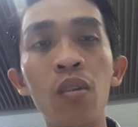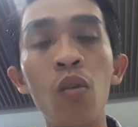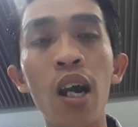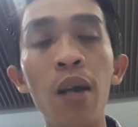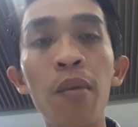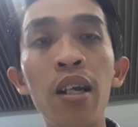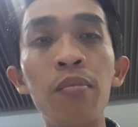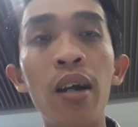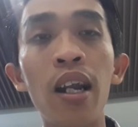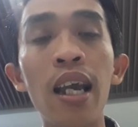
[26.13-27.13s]
và
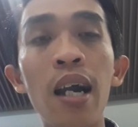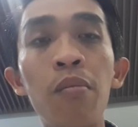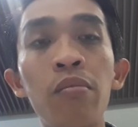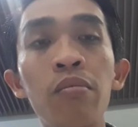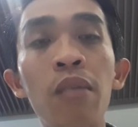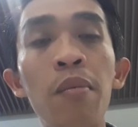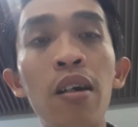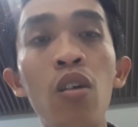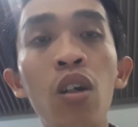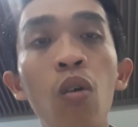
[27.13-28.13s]
bên mà thầy âm bên bà
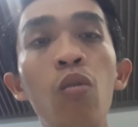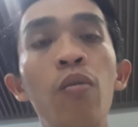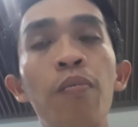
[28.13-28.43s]
vũ trụ